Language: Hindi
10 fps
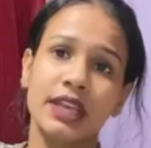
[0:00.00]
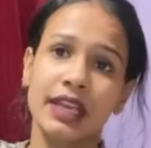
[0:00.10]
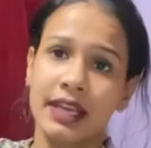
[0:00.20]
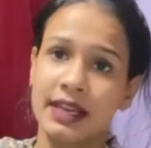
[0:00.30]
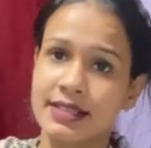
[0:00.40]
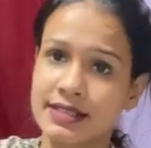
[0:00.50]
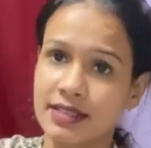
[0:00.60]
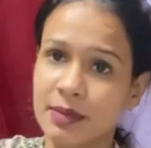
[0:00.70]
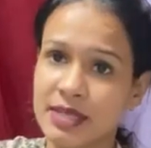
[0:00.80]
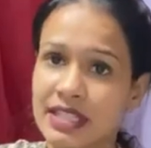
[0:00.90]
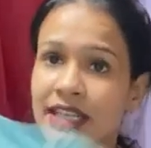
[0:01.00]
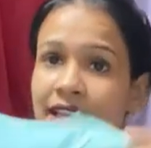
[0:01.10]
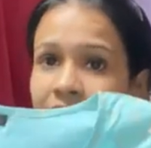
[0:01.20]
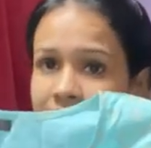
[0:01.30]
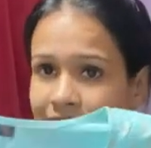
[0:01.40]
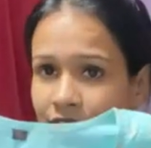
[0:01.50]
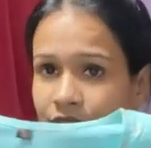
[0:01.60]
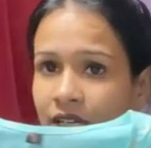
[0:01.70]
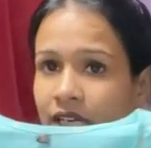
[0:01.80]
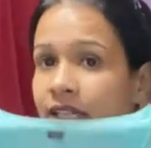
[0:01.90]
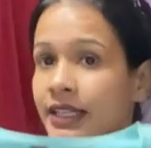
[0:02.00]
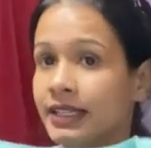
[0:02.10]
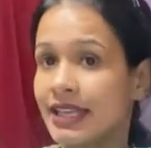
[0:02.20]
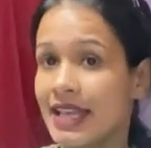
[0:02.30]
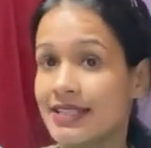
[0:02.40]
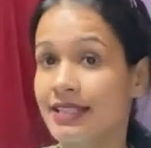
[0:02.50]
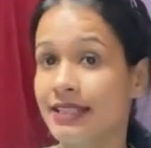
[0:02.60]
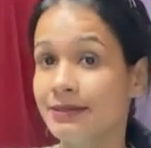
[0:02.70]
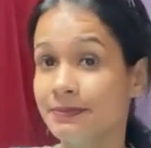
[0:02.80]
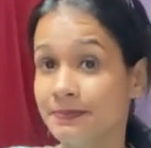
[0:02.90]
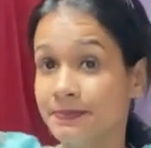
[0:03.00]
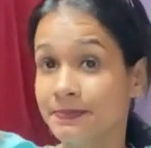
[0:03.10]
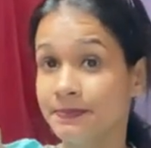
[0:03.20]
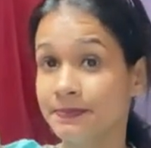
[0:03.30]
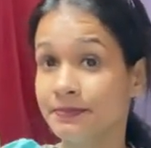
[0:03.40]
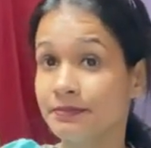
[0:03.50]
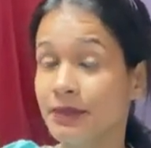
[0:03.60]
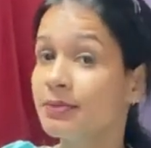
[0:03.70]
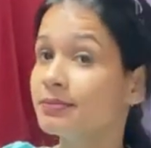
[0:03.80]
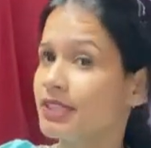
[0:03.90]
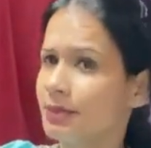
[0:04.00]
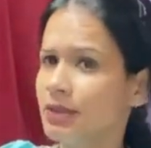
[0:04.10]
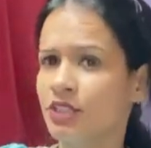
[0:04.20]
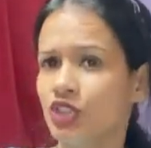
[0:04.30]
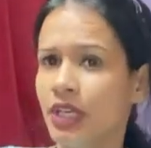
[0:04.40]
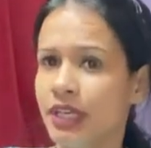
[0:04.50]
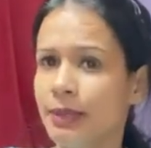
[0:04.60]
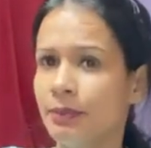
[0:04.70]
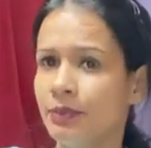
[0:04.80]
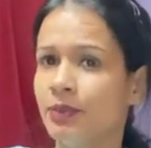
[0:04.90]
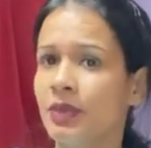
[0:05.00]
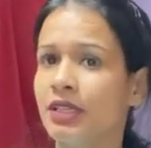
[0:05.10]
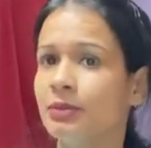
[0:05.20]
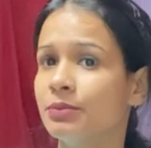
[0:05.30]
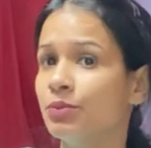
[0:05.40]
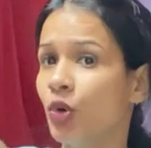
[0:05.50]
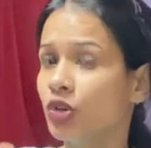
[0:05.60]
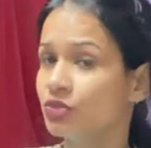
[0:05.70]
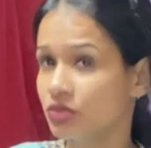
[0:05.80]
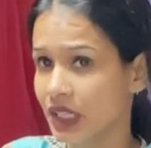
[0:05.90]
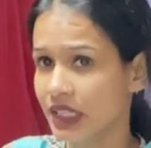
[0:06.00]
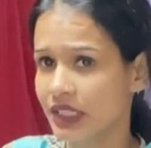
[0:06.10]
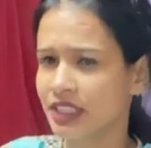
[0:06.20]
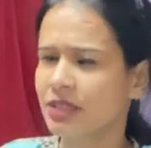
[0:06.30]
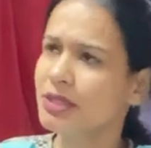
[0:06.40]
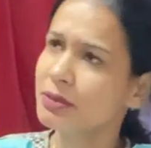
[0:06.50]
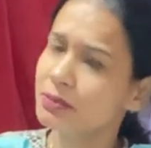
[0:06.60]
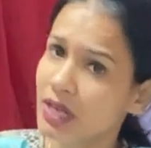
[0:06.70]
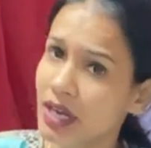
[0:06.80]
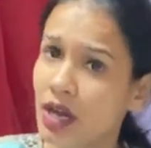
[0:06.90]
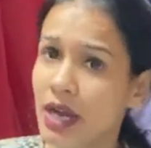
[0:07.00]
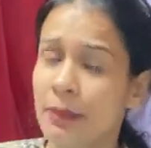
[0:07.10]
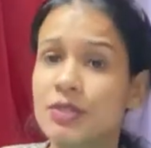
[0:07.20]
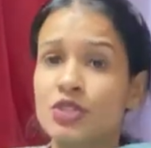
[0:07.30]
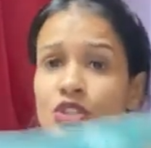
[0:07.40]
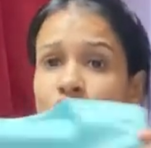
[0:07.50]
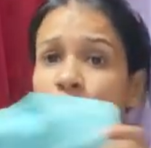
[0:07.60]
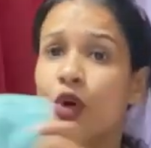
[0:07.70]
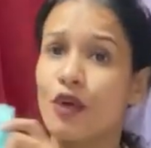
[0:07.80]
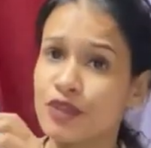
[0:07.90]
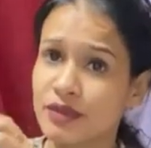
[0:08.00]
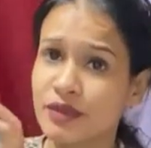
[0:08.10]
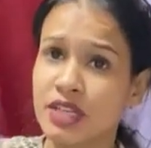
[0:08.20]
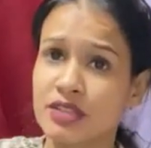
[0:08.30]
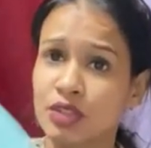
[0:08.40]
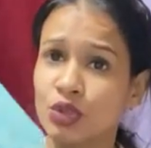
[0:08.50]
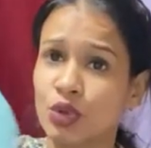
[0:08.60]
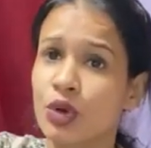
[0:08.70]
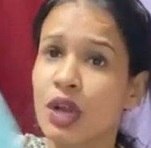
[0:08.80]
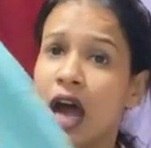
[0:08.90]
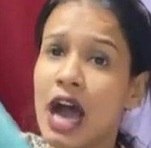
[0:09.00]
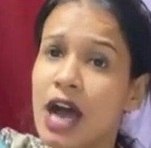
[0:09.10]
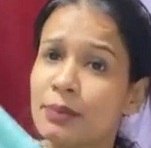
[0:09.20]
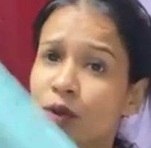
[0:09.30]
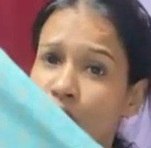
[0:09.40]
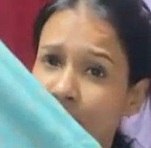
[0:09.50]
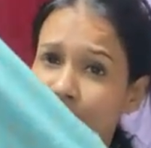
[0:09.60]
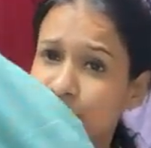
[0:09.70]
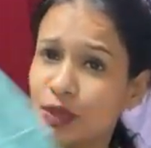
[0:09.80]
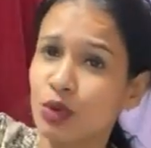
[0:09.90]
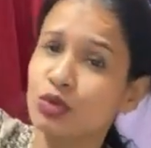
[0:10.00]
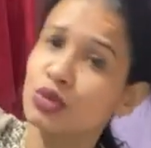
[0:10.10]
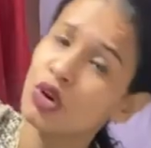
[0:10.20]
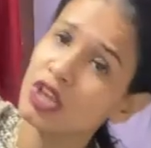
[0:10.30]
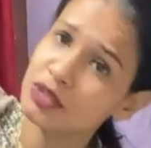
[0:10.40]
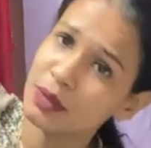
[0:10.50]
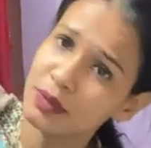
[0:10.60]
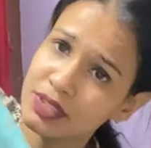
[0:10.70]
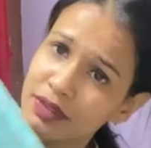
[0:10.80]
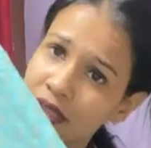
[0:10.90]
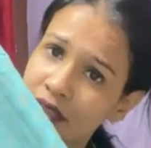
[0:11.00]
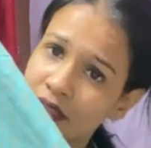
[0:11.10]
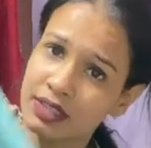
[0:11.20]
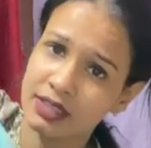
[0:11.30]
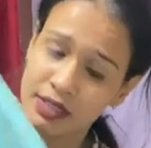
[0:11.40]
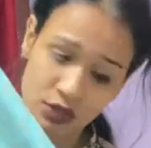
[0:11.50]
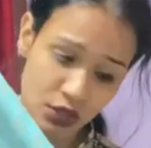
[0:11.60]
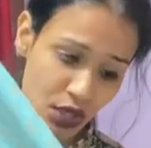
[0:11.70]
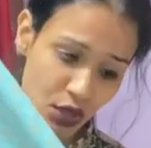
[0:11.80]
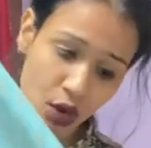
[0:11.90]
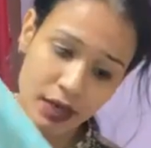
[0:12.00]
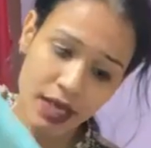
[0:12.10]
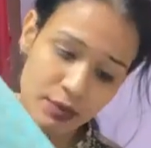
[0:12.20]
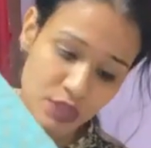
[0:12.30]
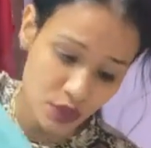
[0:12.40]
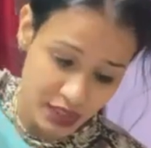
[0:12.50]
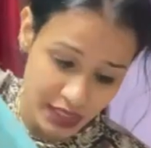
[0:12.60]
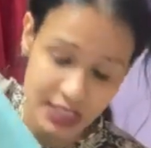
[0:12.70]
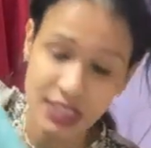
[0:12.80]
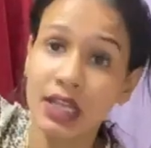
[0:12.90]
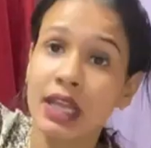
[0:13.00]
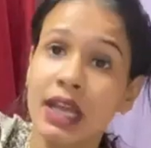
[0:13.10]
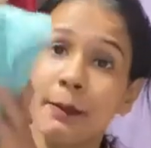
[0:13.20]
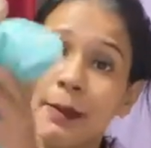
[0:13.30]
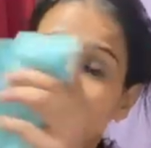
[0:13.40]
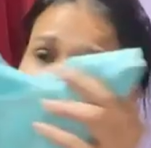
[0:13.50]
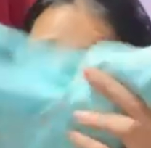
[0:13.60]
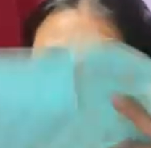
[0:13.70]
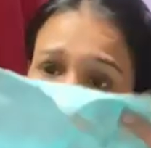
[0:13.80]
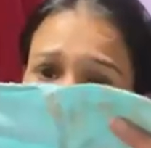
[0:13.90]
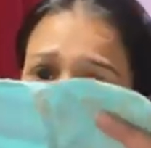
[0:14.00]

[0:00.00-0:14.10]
ये है इसका बेसिकली कट स्लीव का है ये ऐसा है मतलब ये भी अच्छा है मतलब बहुत सुंदर लग रहा था मतलब आप इसमें चाहो ऑफिस में वेयर कर सकते हो आप कॉलेज में हो तो कॉलेज में इसे वे कर के साथ तो ये लॉन्ग है आप चाहो इसके नीचे पैंट जिसको वेयर